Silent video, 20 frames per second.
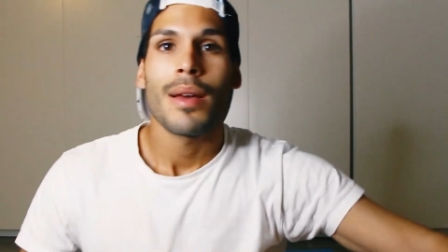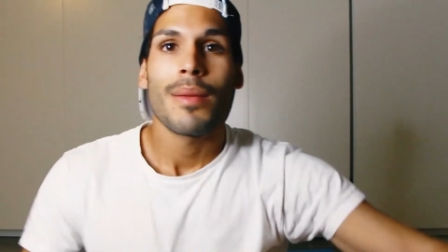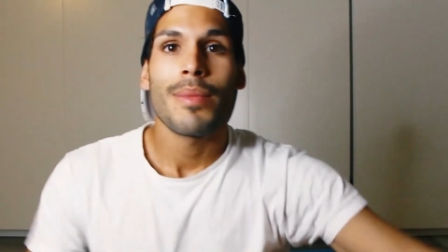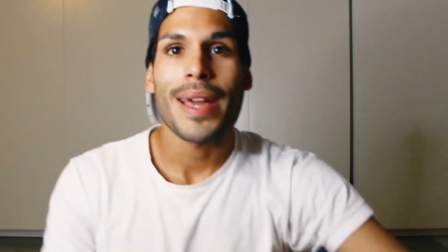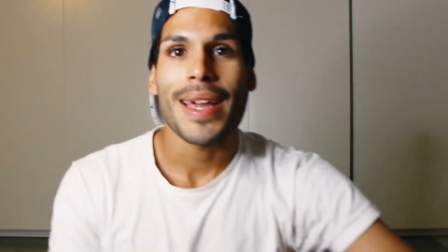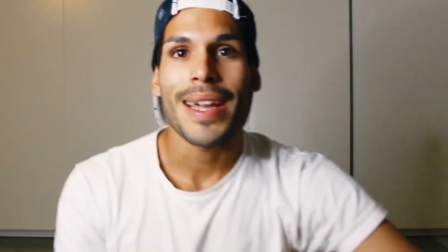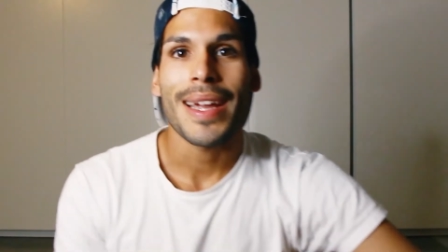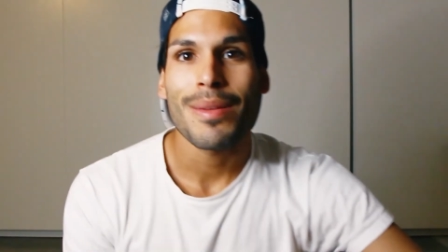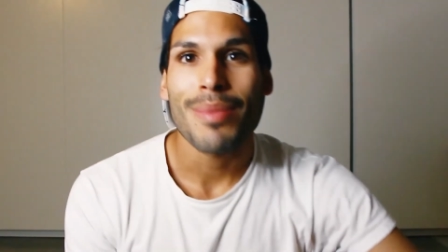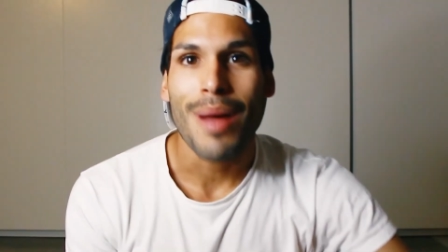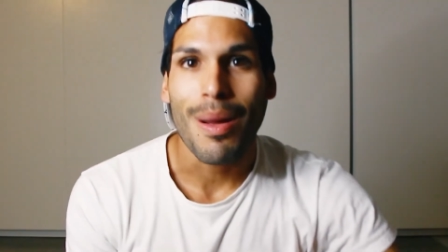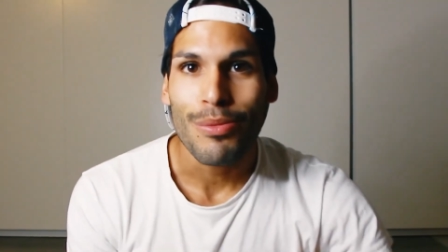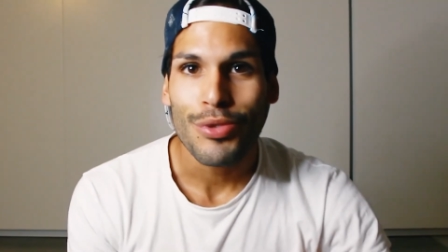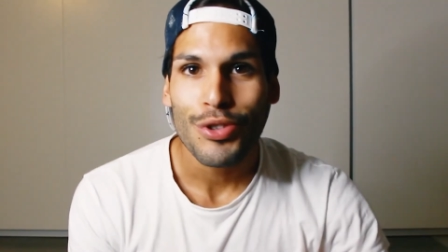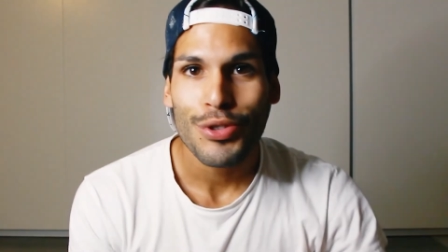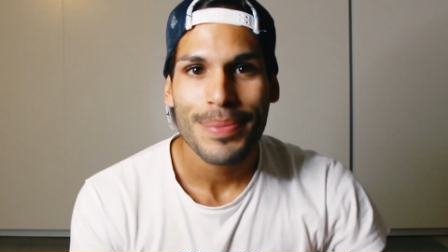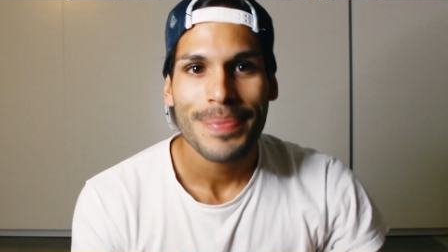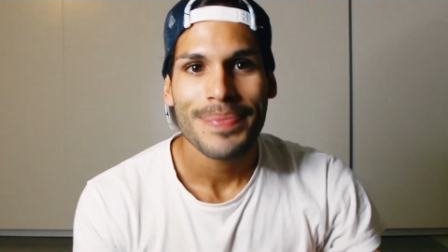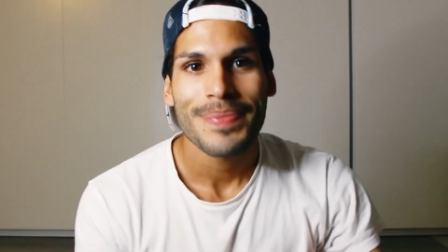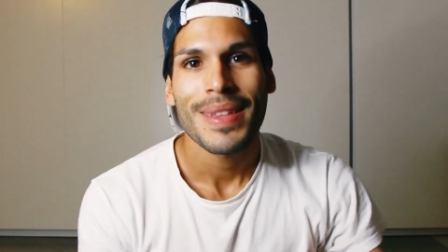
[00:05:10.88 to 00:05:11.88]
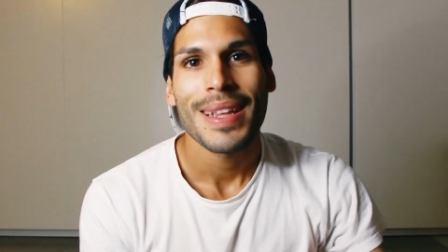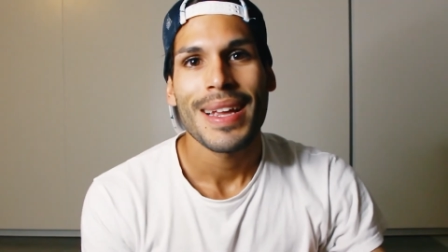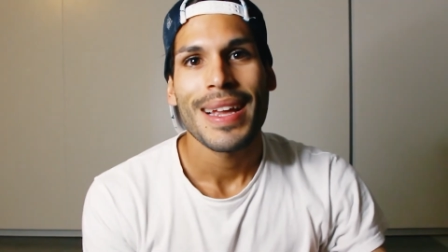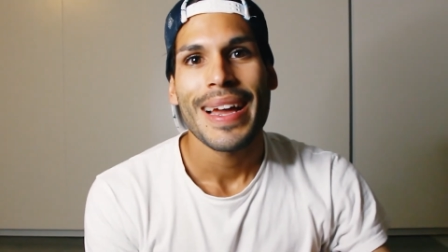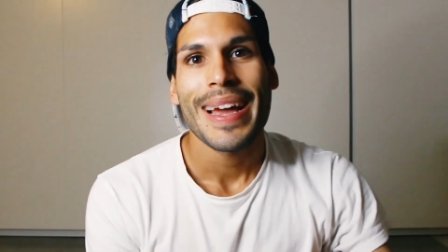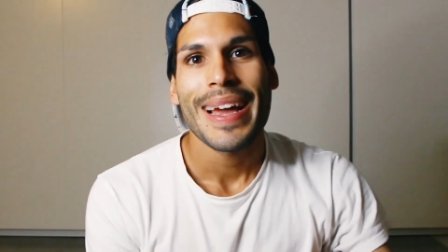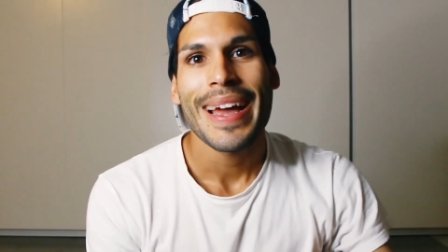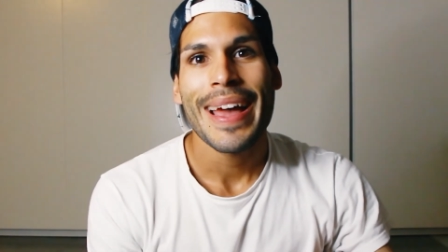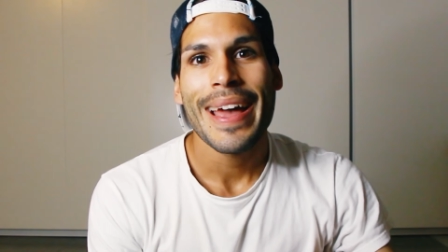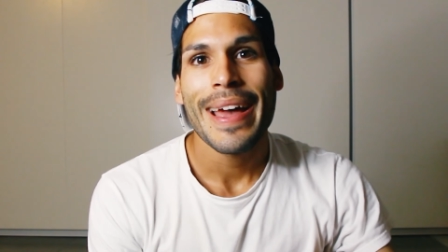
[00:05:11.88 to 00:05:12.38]
Bem, acabamos.
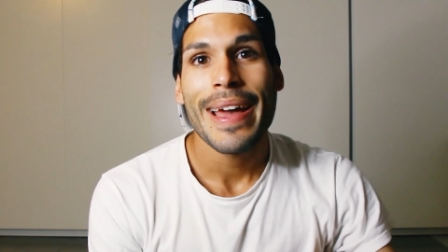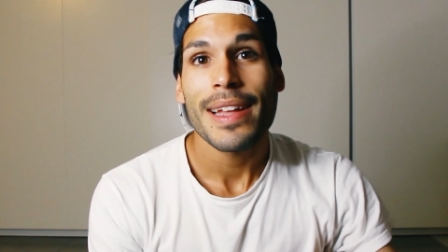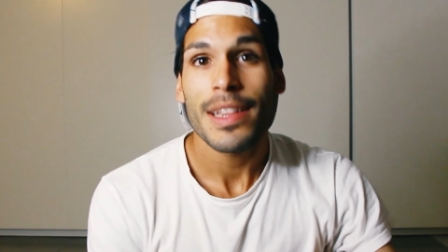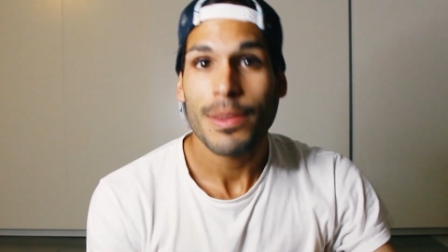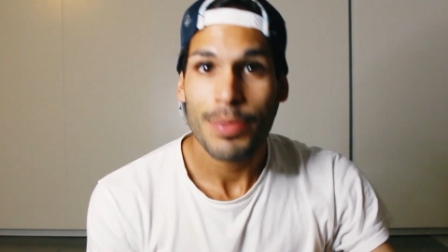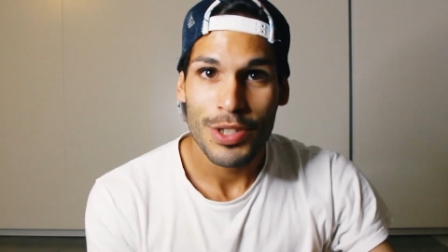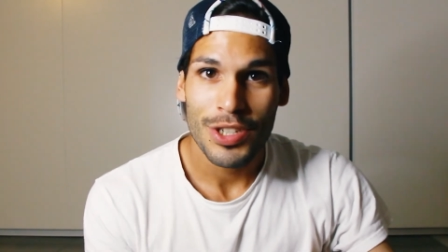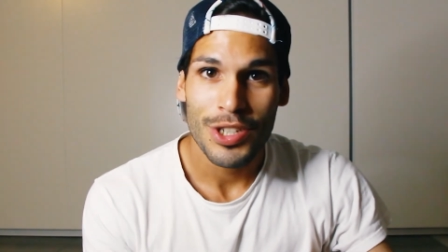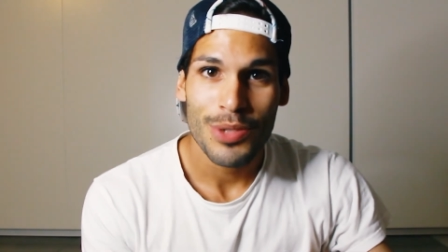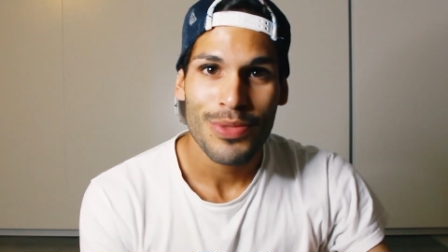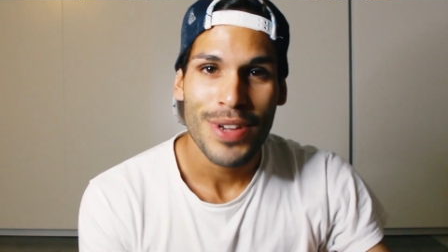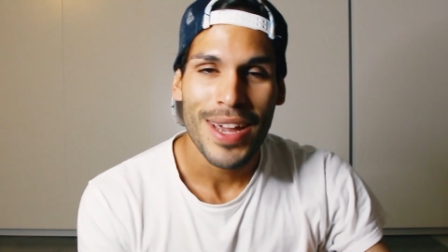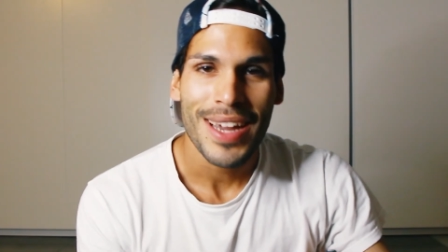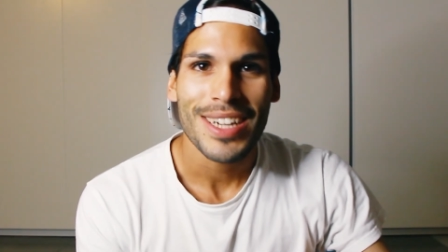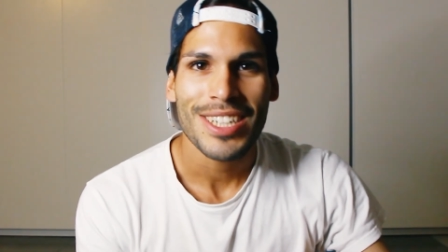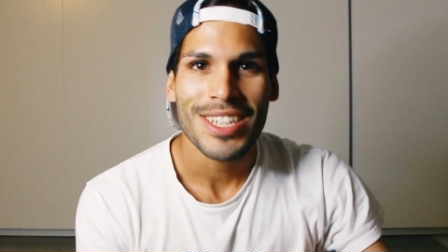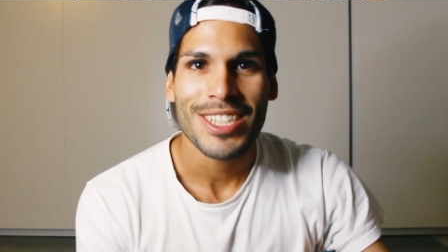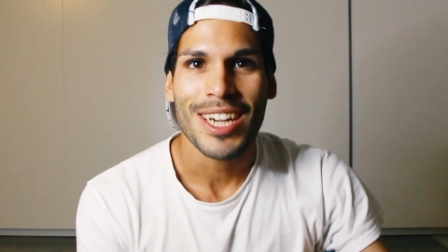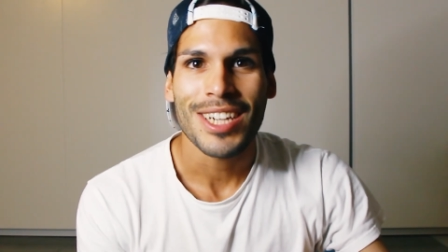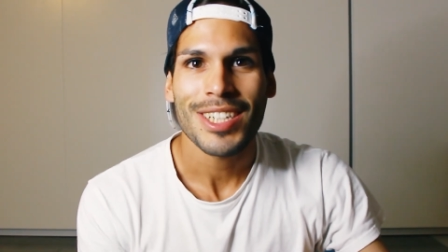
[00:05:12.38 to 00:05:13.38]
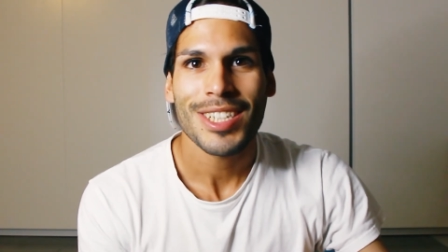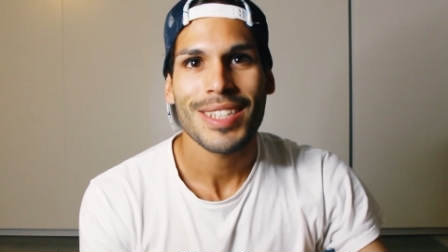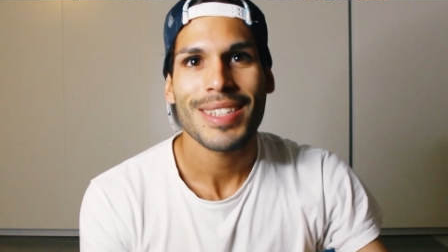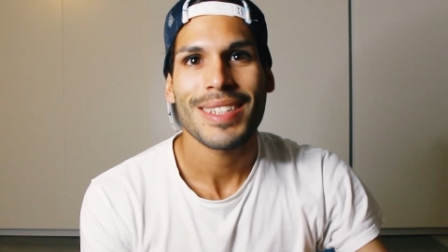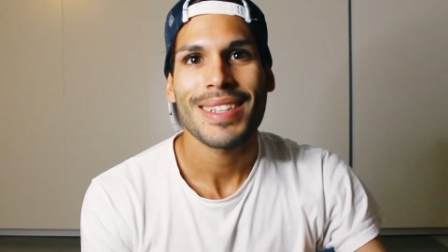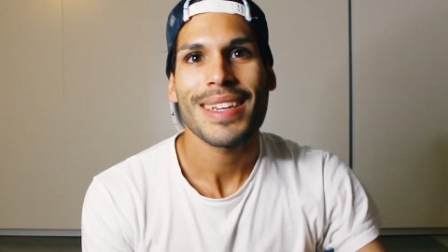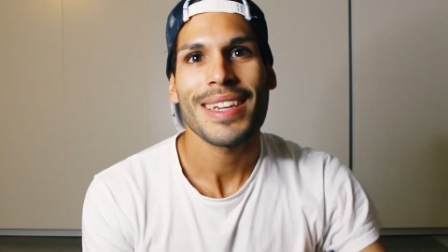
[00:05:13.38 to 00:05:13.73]
Uh, depois diz-me o que é que achaste.